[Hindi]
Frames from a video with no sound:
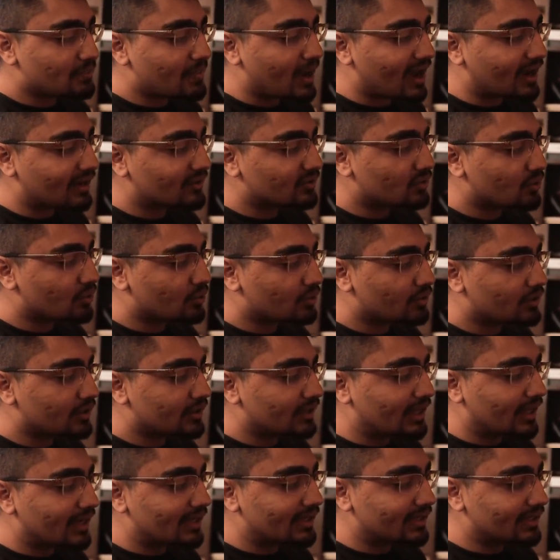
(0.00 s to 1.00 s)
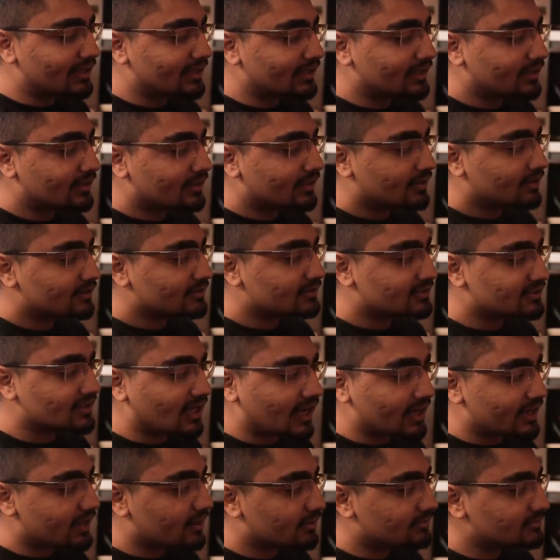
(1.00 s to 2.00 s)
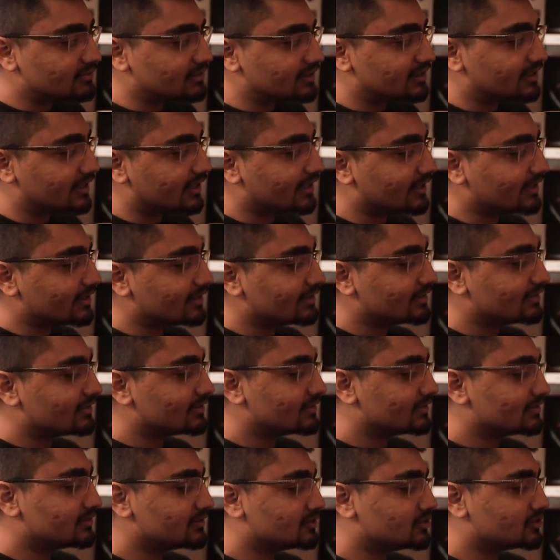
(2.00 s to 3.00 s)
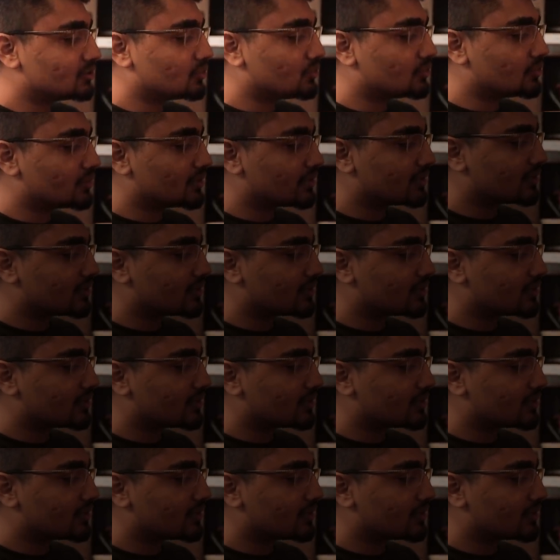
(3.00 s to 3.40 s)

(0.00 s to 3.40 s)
में तो बॉम्बे के टाइम के अंदर मैं डोटा टू बहुत ज़्यादा खेलता